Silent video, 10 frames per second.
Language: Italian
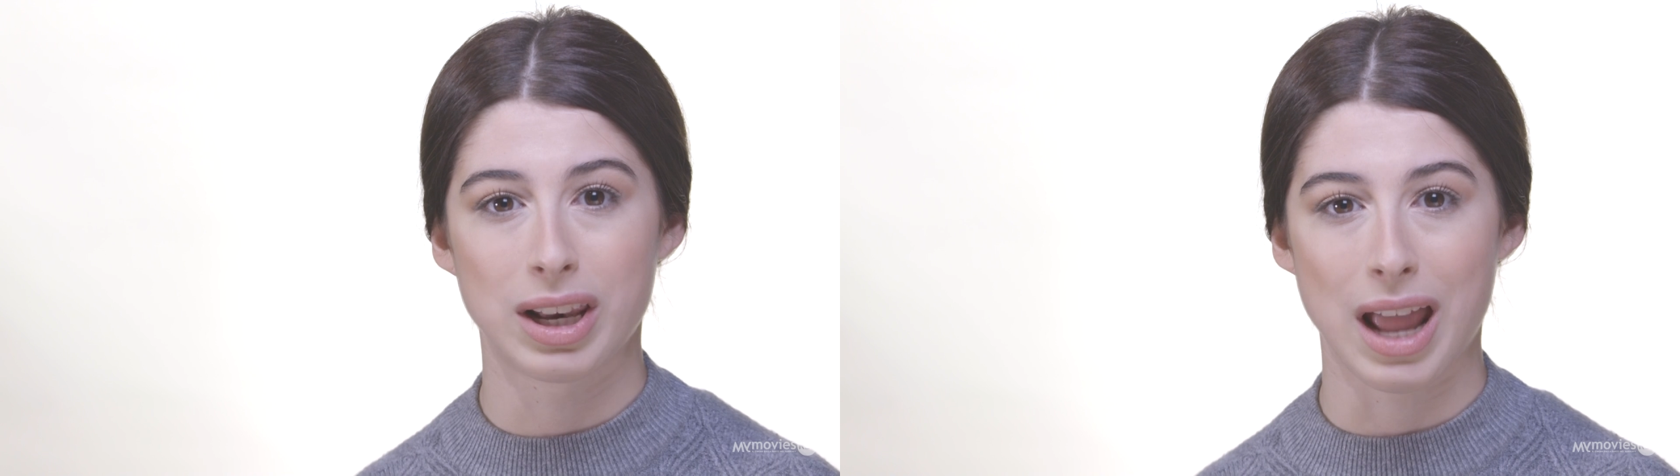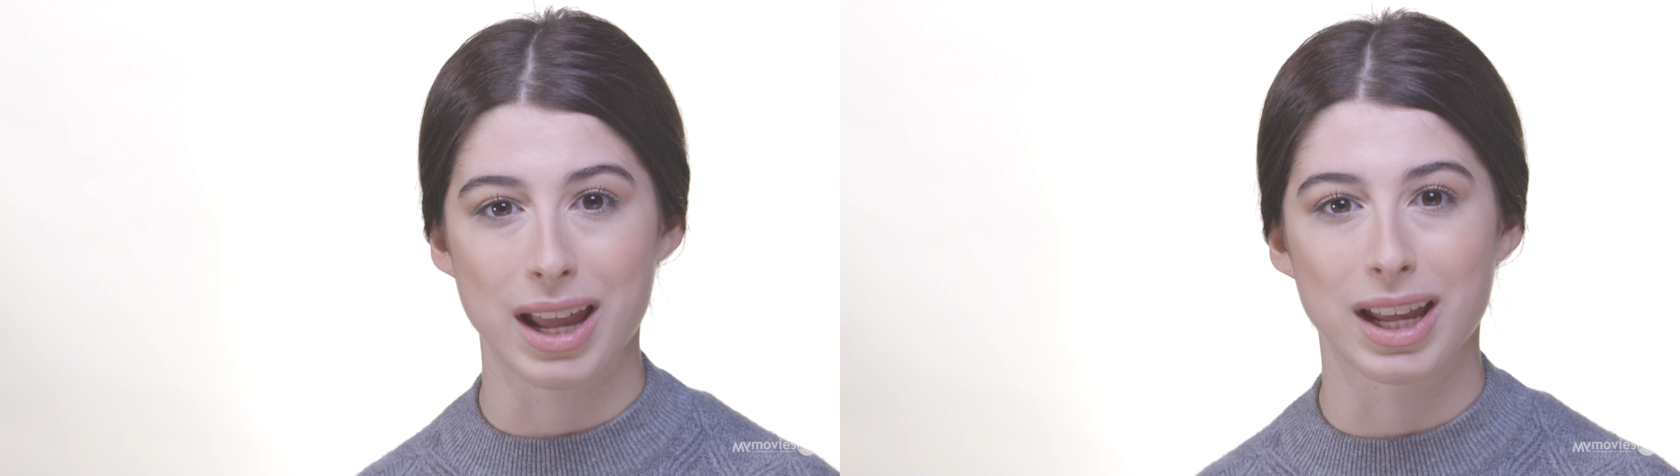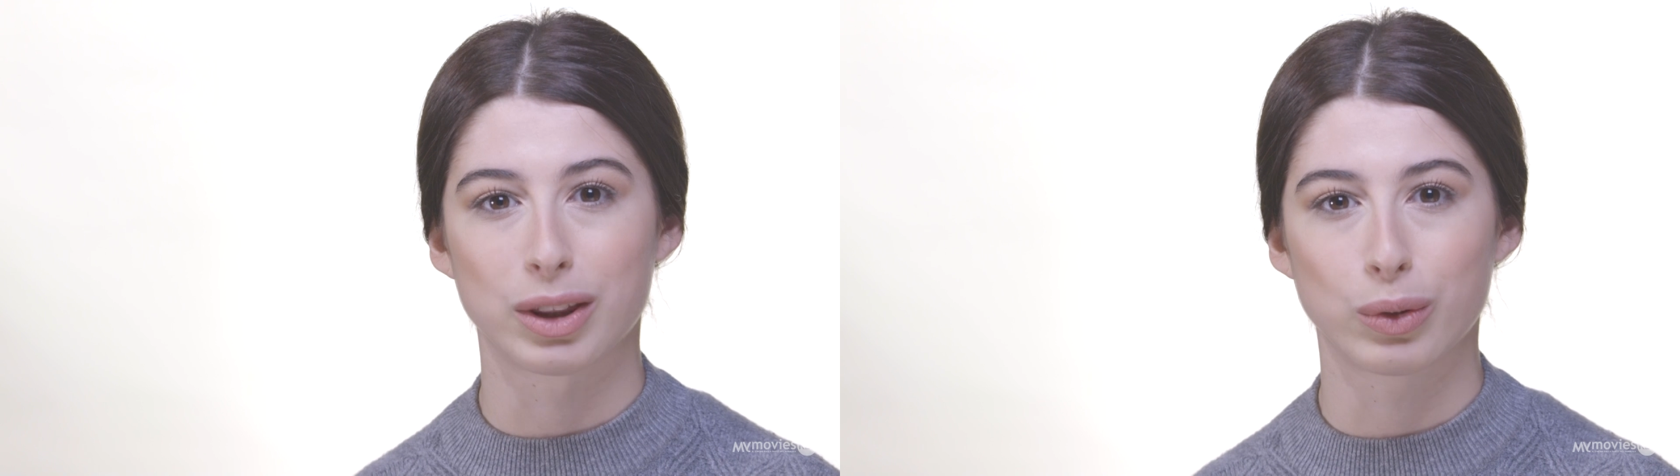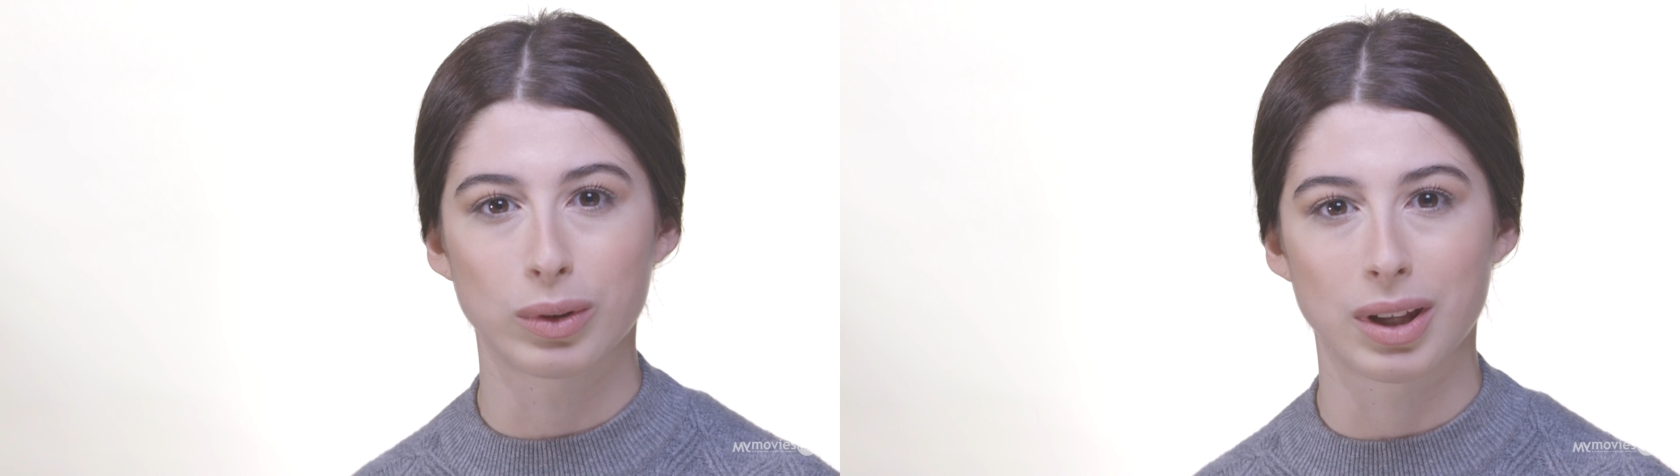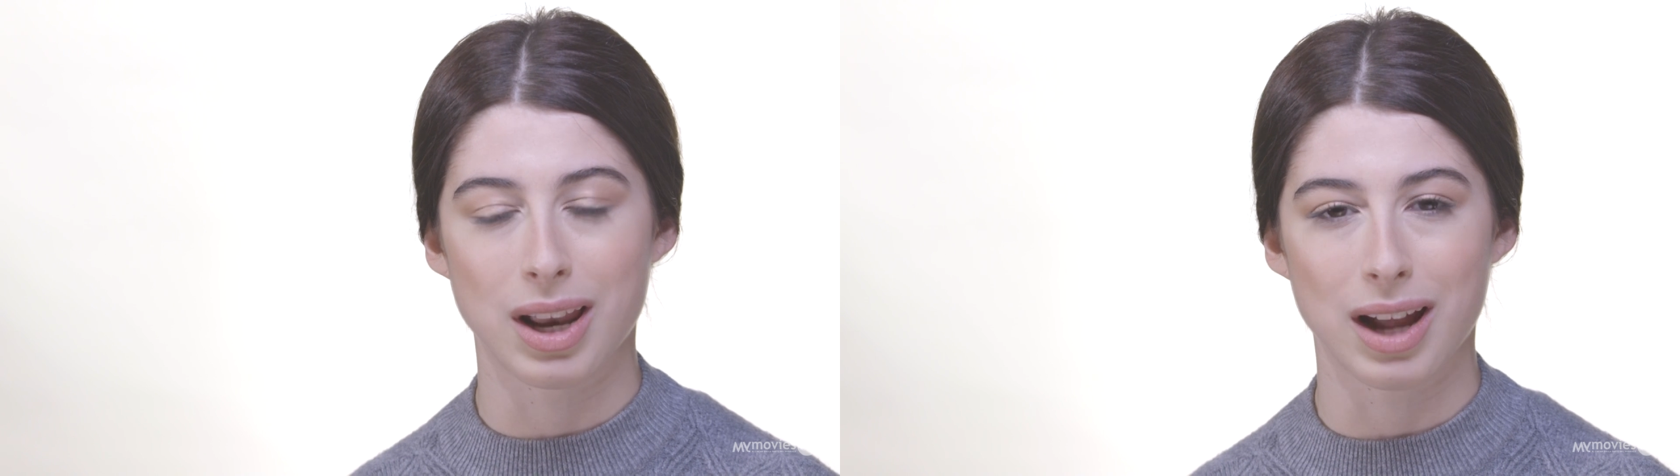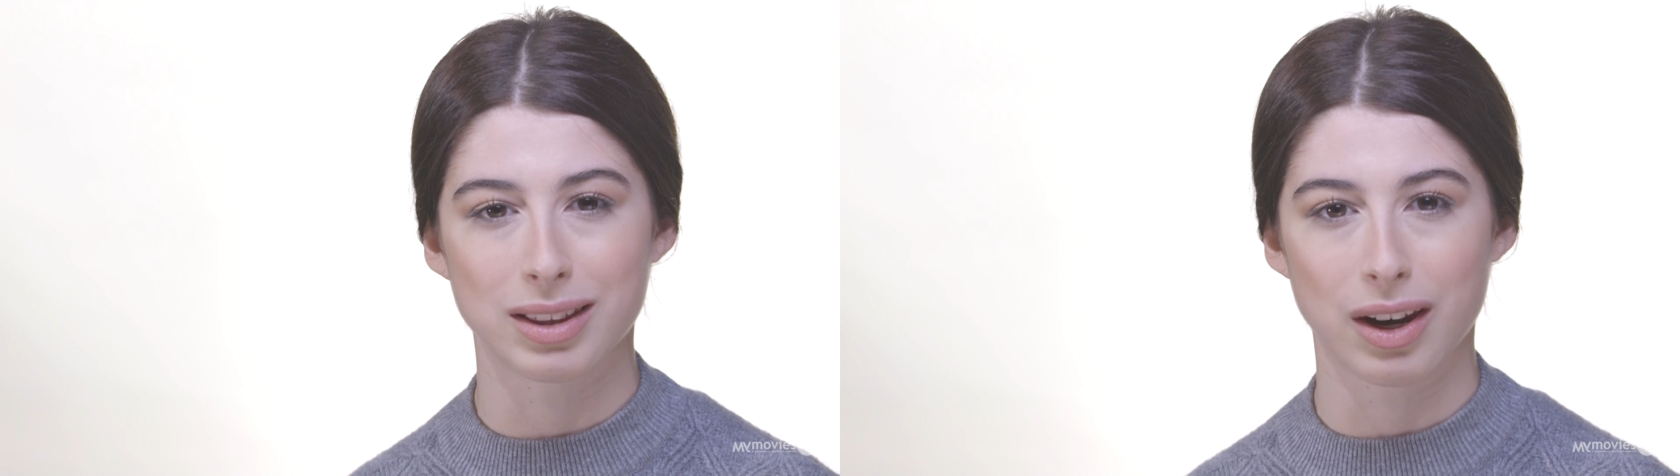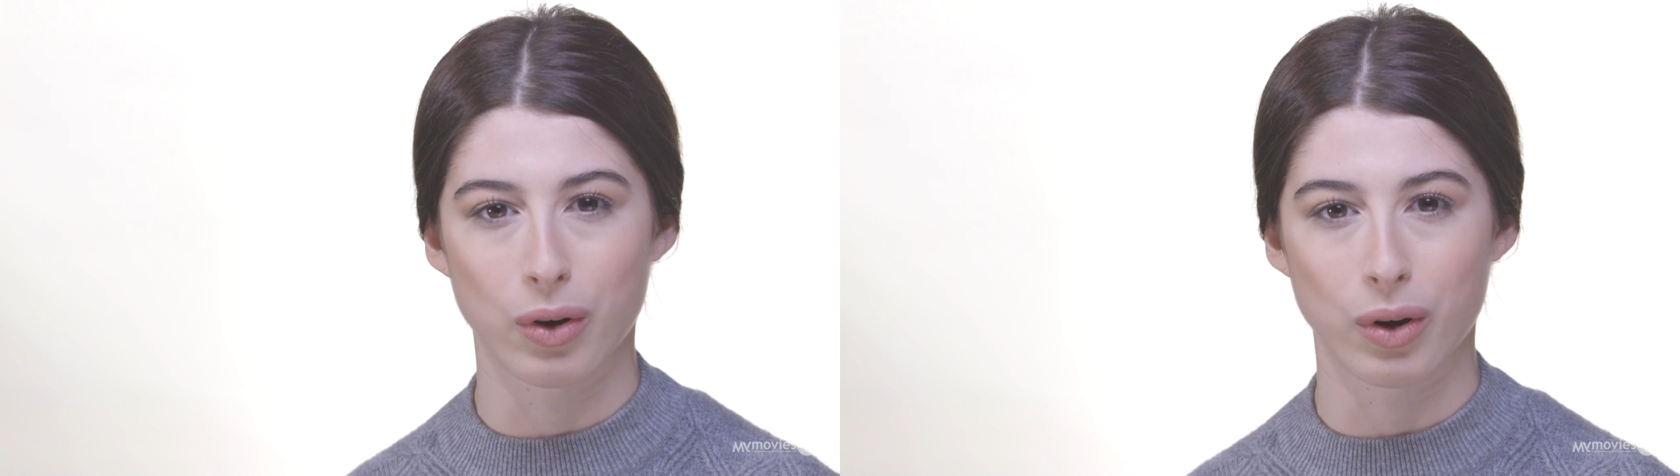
lei e tutti gli altri